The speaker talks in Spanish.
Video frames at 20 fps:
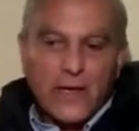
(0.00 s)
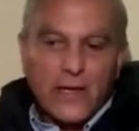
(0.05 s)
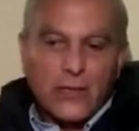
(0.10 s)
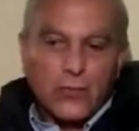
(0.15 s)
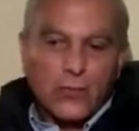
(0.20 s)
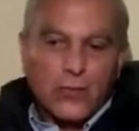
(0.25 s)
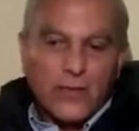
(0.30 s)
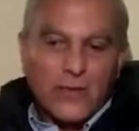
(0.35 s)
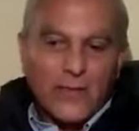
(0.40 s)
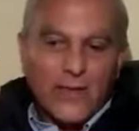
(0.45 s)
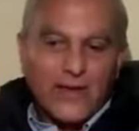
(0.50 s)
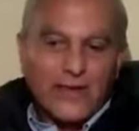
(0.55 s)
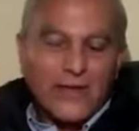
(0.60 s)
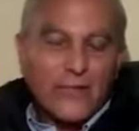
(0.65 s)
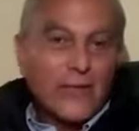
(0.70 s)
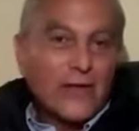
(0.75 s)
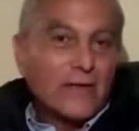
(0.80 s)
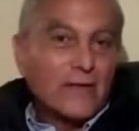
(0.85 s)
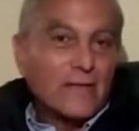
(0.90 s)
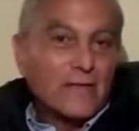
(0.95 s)
en donde más de
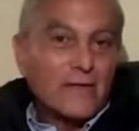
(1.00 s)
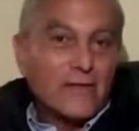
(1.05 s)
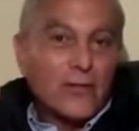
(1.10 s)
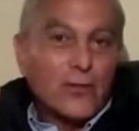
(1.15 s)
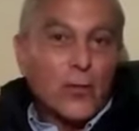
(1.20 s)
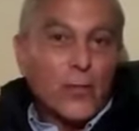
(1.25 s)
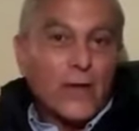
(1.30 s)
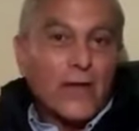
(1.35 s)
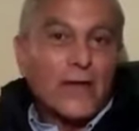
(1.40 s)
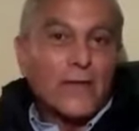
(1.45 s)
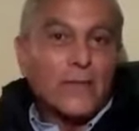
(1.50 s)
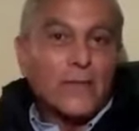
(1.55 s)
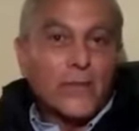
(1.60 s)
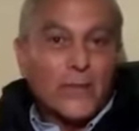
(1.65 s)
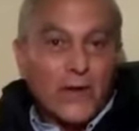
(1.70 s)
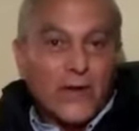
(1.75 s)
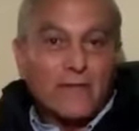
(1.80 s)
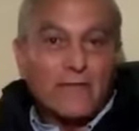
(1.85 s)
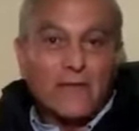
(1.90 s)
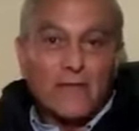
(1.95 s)
25 mil
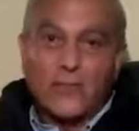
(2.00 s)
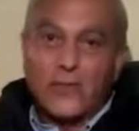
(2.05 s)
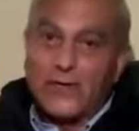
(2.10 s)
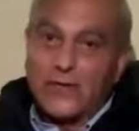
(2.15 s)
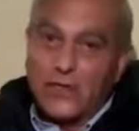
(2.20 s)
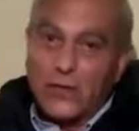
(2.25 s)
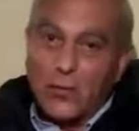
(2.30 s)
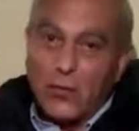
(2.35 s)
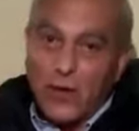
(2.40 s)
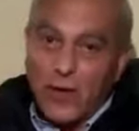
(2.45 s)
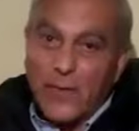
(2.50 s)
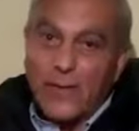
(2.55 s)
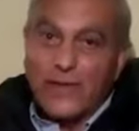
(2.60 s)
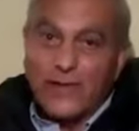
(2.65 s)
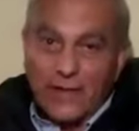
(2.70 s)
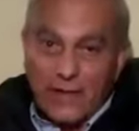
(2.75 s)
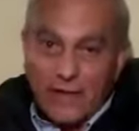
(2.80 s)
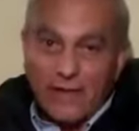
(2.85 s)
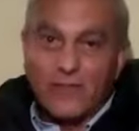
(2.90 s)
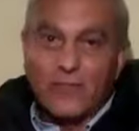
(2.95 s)
empresas,
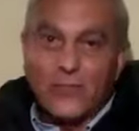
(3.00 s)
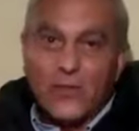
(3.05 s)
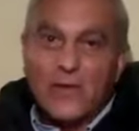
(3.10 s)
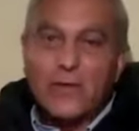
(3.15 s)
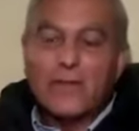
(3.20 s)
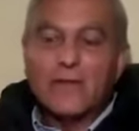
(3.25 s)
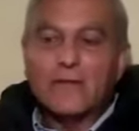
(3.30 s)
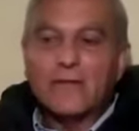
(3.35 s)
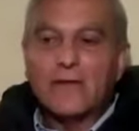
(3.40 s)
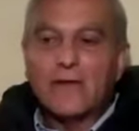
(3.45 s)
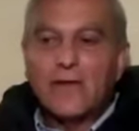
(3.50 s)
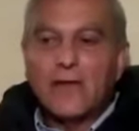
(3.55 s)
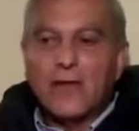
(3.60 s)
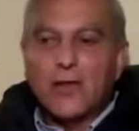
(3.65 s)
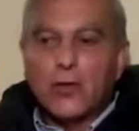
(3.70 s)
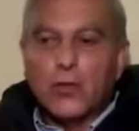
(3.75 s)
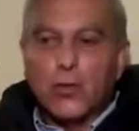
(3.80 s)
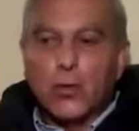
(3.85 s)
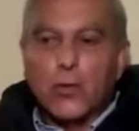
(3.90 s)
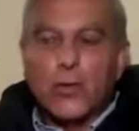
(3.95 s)
particularmente las pymes,
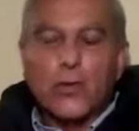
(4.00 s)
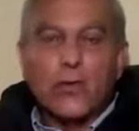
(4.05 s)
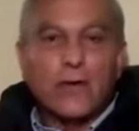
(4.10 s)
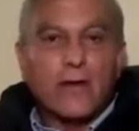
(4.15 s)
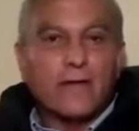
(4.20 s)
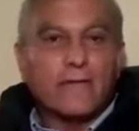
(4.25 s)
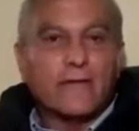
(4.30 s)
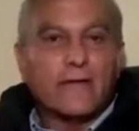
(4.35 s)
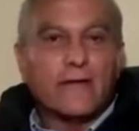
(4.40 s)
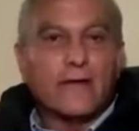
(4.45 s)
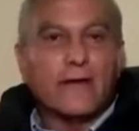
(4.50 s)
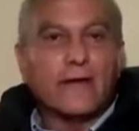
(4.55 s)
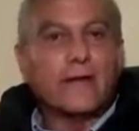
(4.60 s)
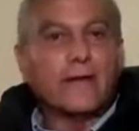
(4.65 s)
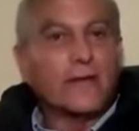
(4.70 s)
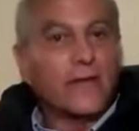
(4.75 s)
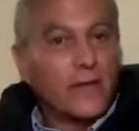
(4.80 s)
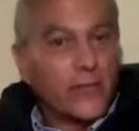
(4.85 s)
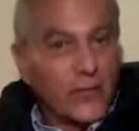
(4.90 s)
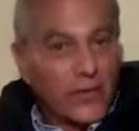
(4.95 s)
tuvieron que
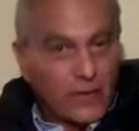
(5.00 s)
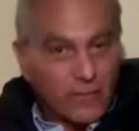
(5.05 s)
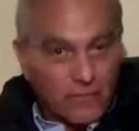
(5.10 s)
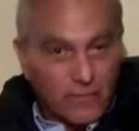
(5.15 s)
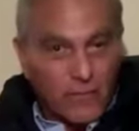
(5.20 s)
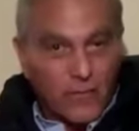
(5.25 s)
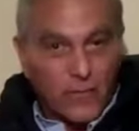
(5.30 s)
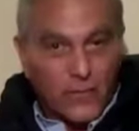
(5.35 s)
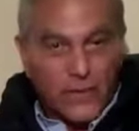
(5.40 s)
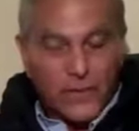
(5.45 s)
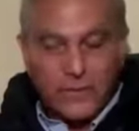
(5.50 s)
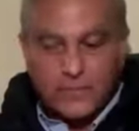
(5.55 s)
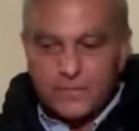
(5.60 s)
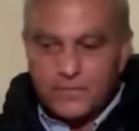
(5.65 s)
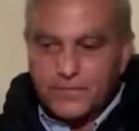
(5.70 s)
cerrar y para siempre.